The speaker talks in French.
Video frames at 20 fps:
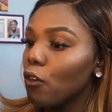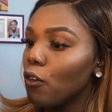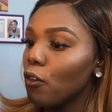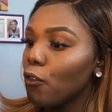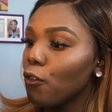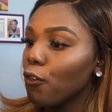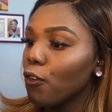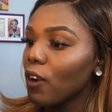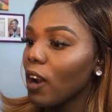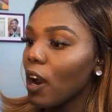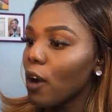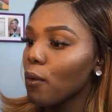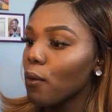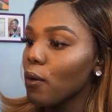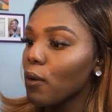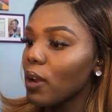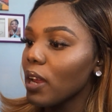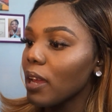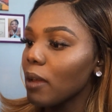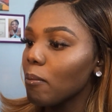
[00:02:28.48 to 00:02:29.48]

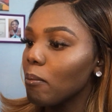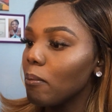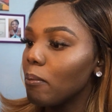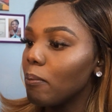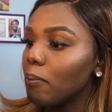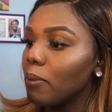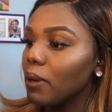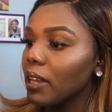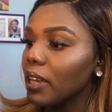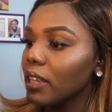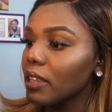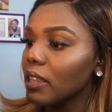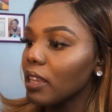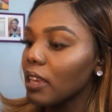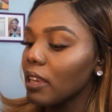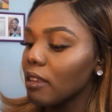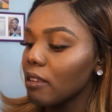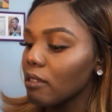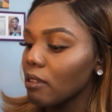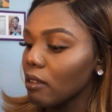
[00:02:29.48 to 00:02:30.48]
Flower and Plant
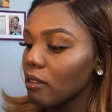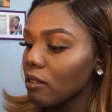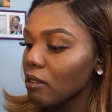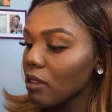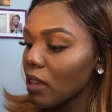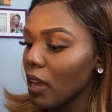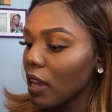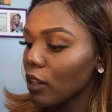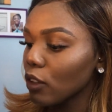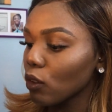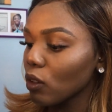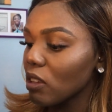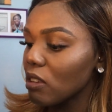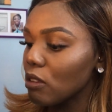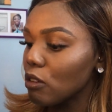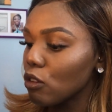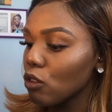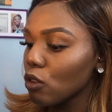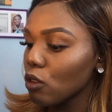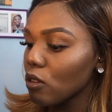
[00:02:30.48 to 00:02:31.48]
Essentiel. Donc ils
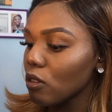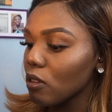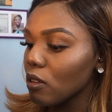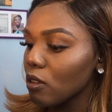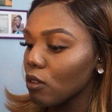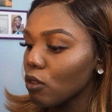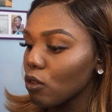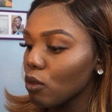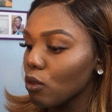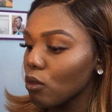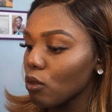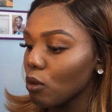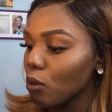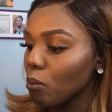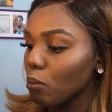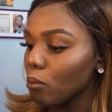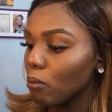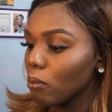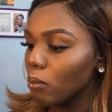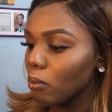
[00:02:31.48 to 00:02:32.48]
disent que c'est
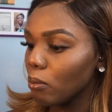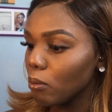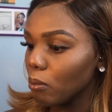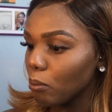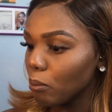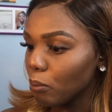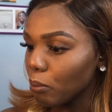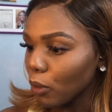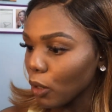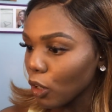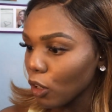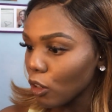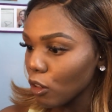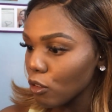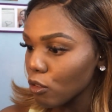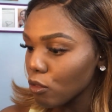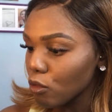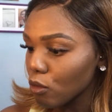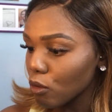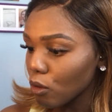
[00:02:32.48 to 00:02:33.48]
une
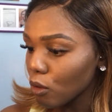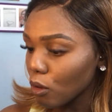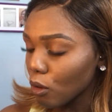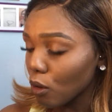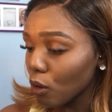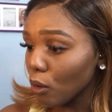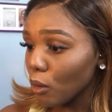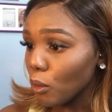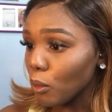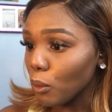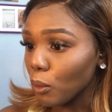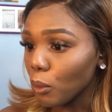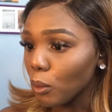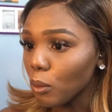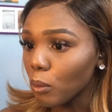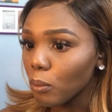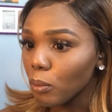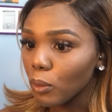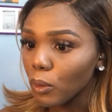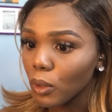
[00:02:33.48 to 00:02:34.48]
brosse
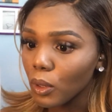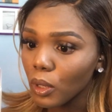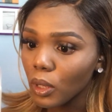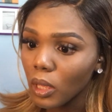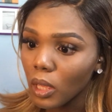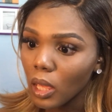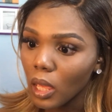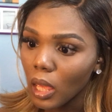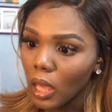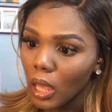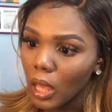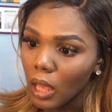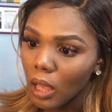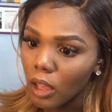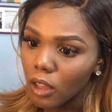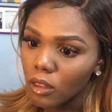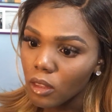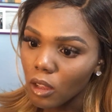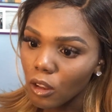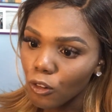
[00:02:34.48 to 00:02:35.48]
club.
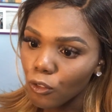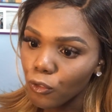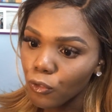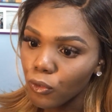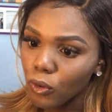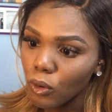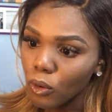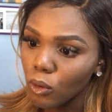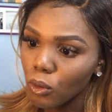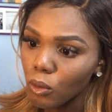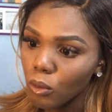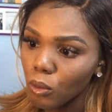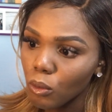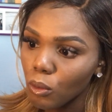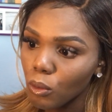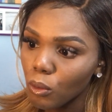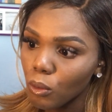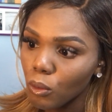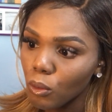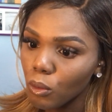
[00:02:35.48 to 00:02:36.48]
Dans le
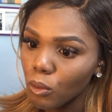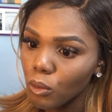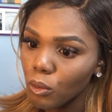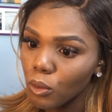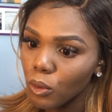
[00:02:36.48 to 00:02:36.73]
fond,